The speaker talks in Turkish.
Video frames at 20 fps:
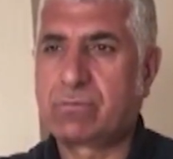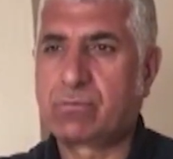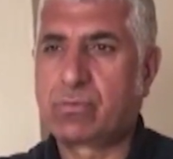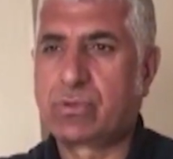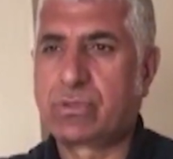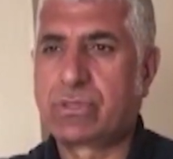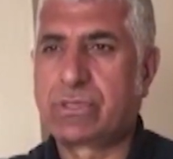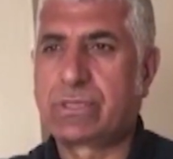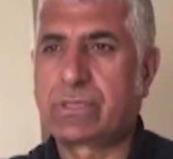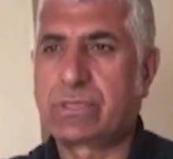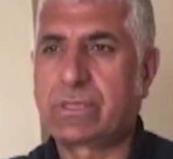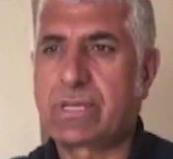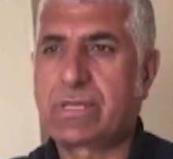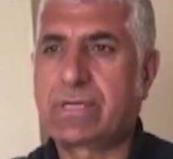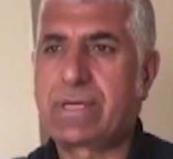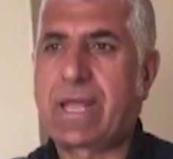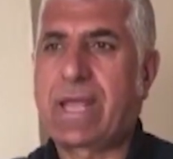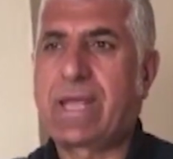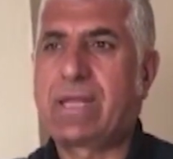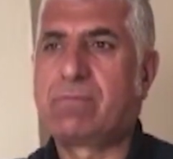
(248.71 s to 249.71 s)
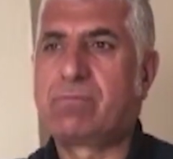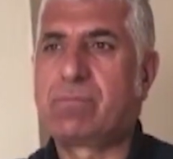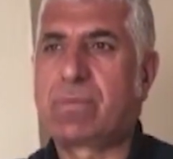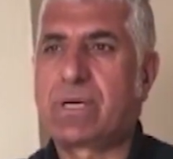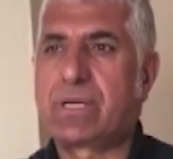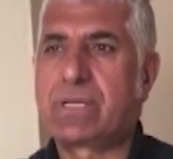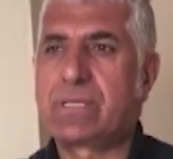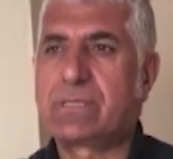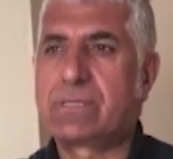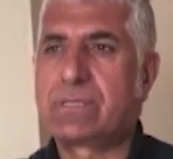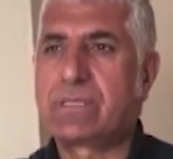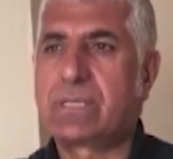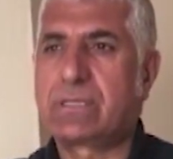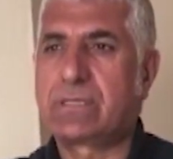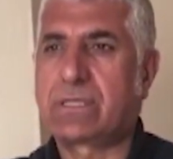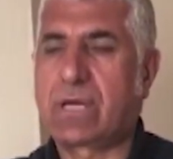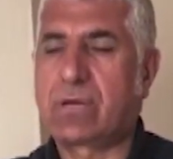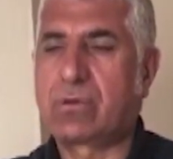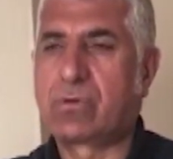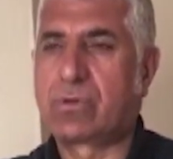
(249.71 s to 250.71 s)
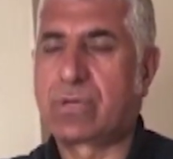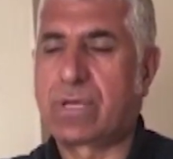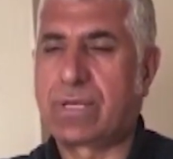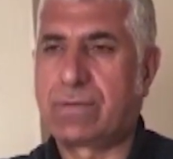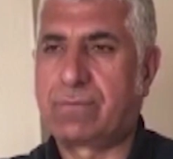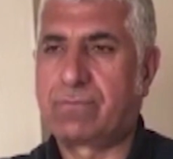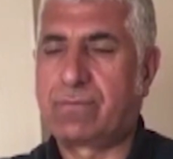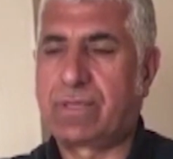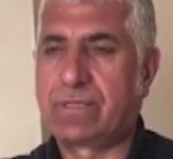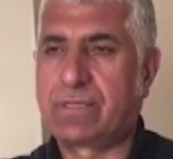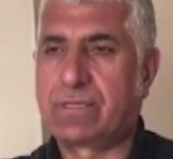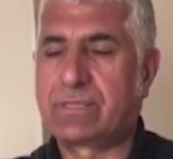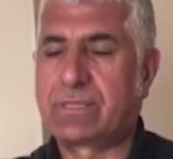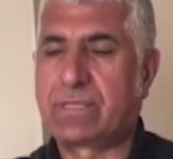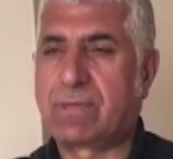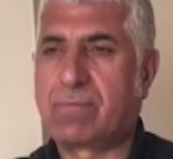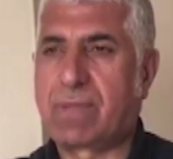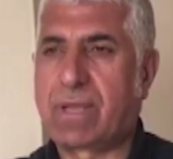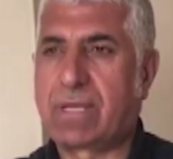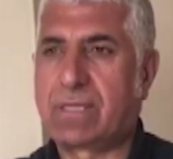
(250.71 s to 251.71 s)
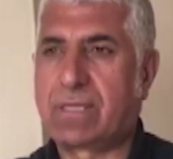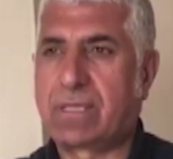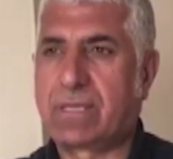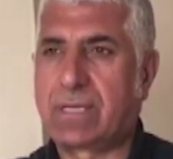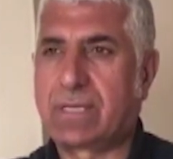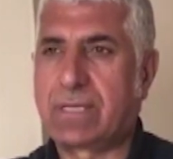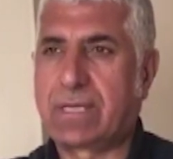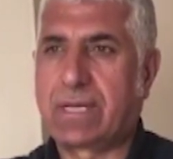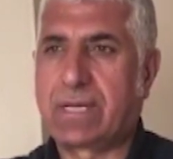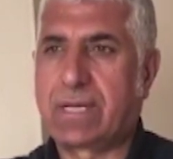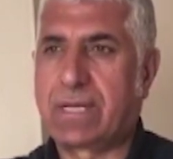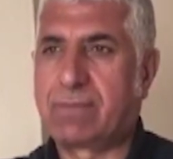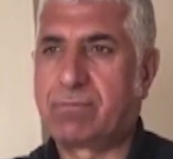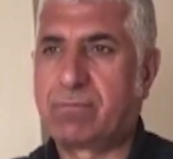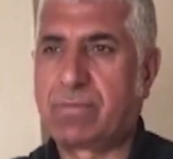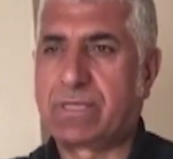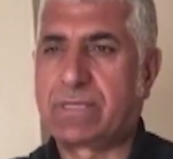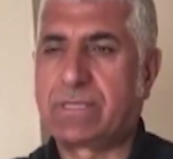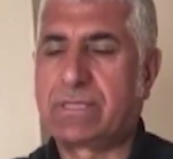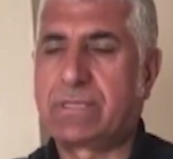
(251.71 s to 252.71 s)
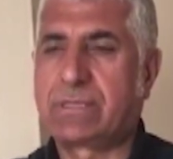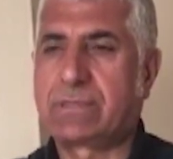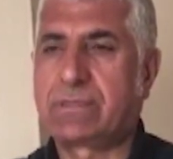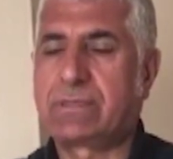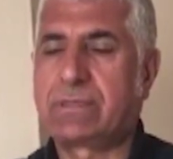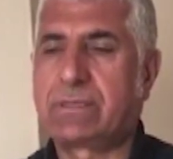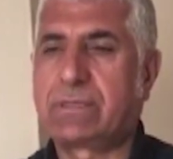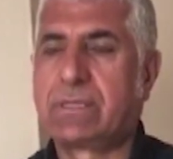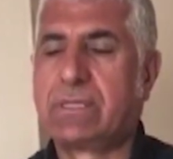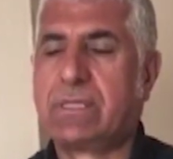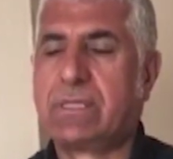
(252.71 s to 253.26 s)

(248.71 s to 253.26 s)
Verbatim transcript: Bu kırıkların en barizi de Takoran Vadisi'nde meydana gelen bir kırıktır.